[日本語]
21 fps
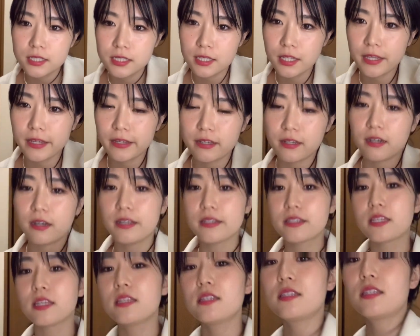正解。
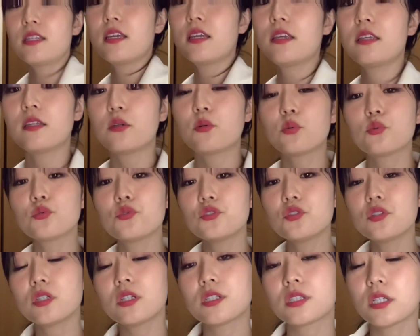全然いい。この
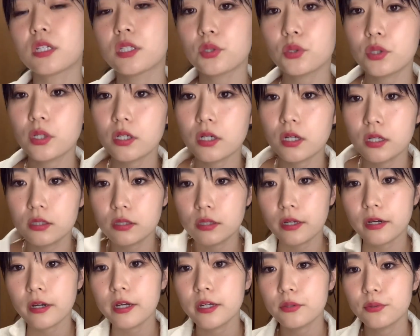人にちゃんとなんかあっ
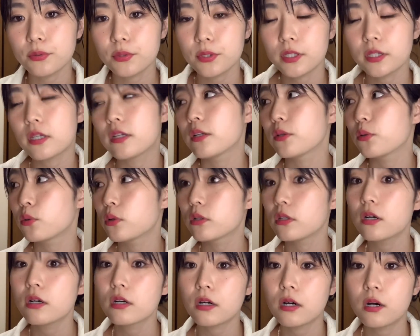たかいの着たりとか
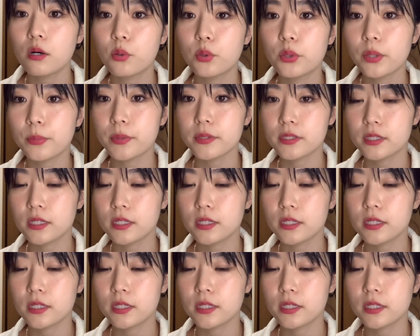なんか羽織れば